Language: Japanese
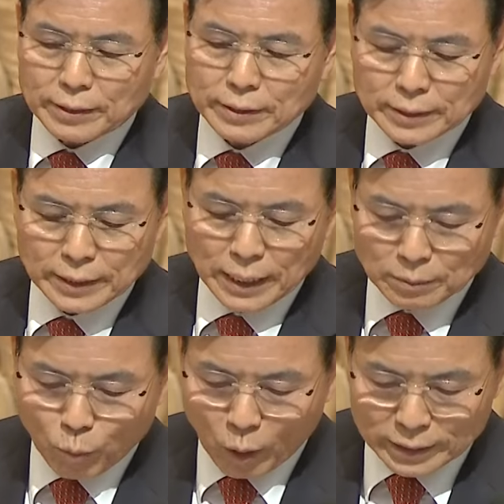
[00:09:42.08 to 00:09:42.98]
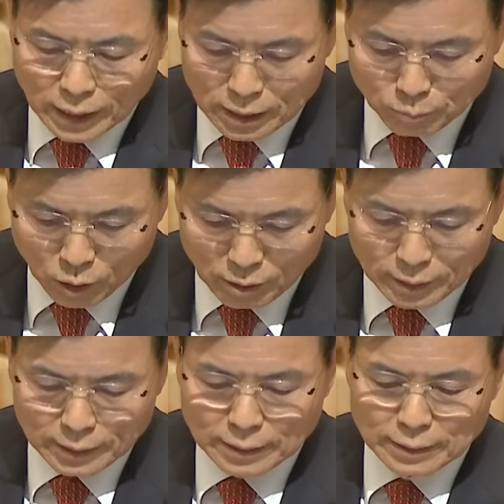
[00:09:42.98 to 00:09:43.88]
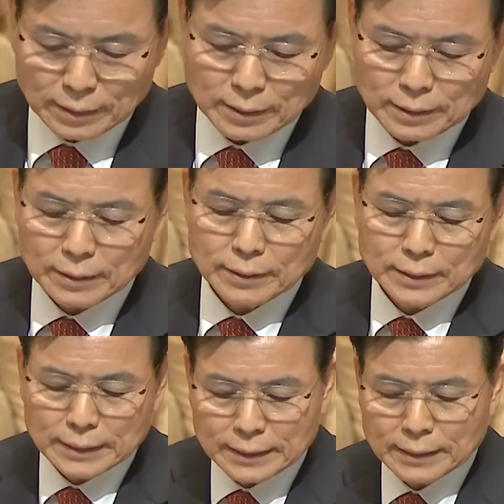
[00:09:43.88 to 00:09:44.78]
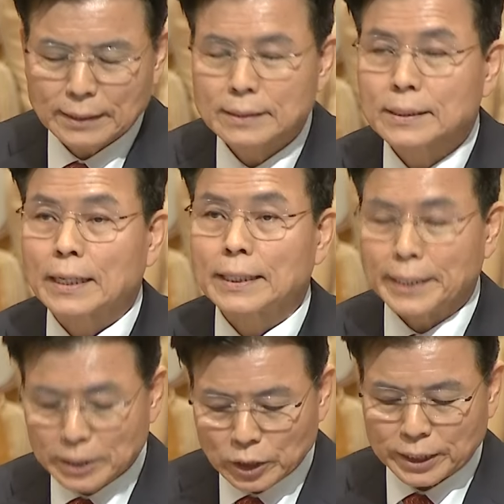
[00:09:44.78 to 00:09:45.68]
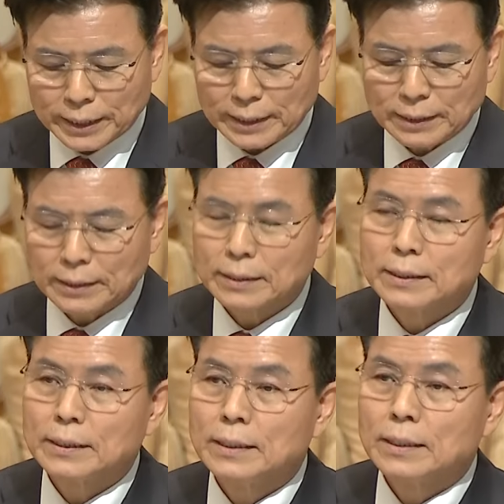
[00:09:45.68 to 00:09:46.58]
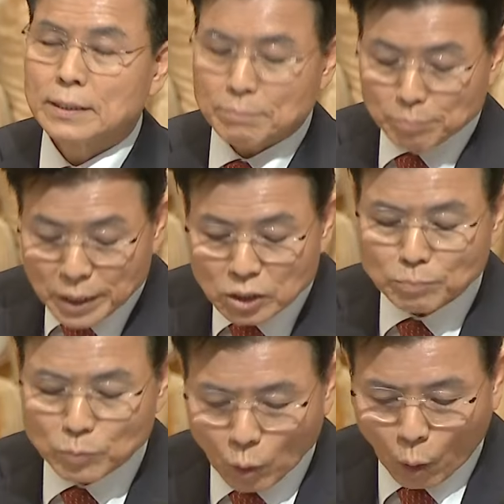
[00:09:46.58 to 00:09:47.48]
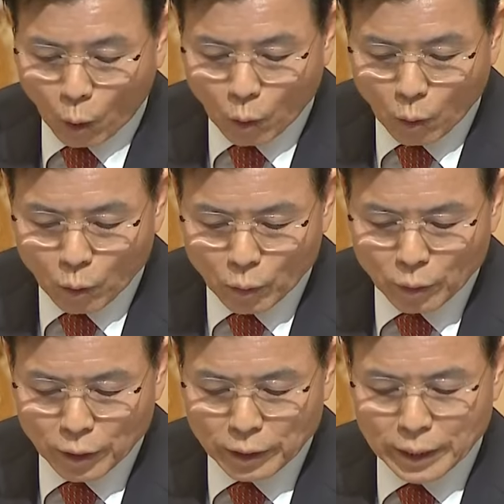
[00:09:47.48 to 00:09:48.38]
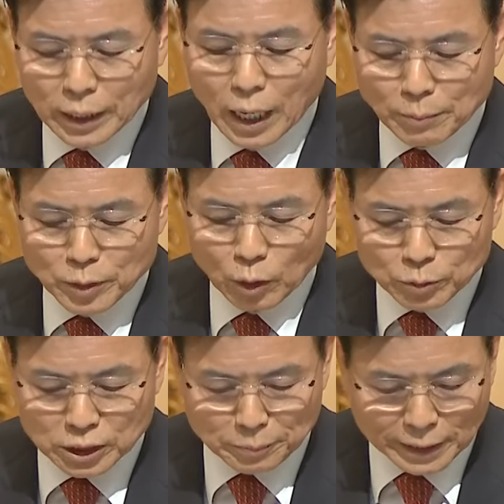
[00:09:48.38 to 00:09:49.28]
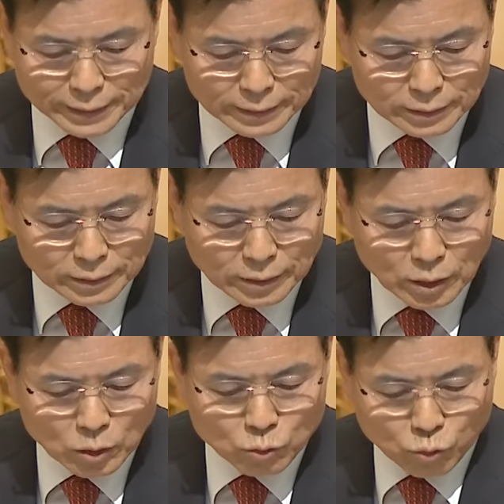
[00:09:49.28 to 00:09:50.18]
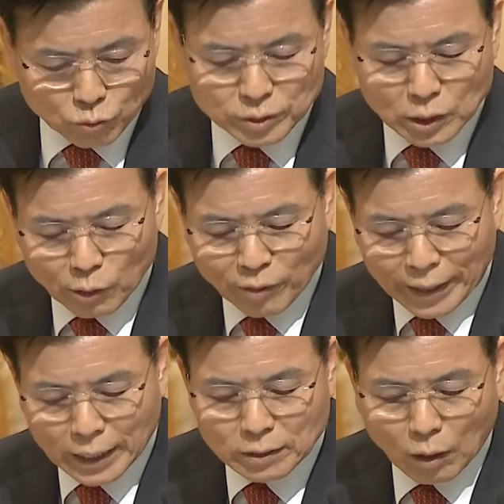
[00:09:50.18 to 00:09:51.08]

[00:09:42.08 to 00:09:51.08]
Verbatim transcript: こうした肯定的な思考の土台の上に幸せな人生を過ごすように